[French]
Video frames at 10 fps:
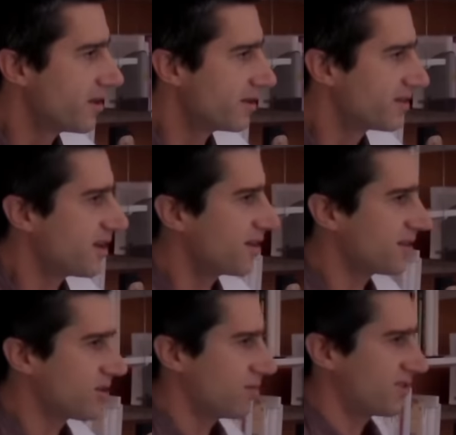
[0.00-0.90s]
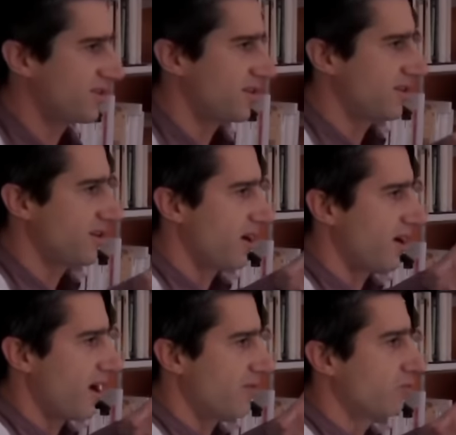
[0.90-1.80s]
Et ça, c'est comme si c'était
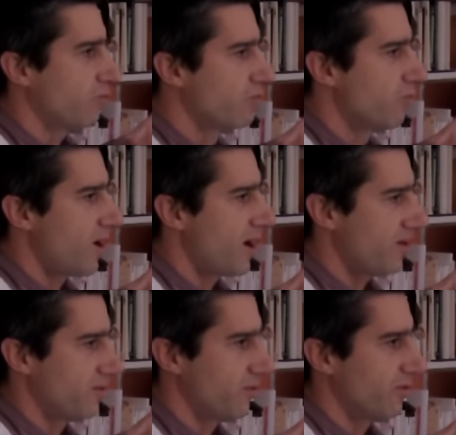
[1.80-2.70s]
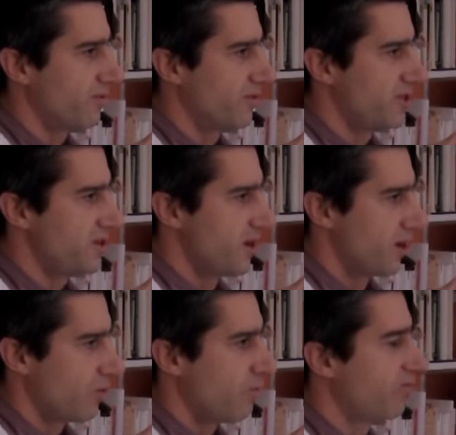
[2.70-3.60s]
un, trou noir dans notre vie
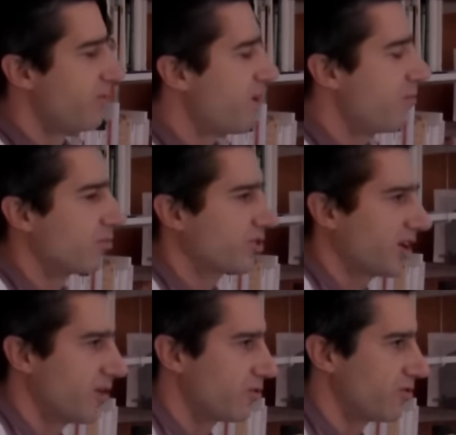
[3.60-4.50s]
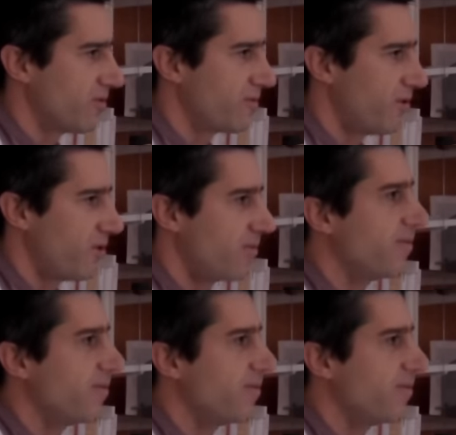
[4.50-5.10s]
qu'on ne pouvait pas montrer à nos enfants.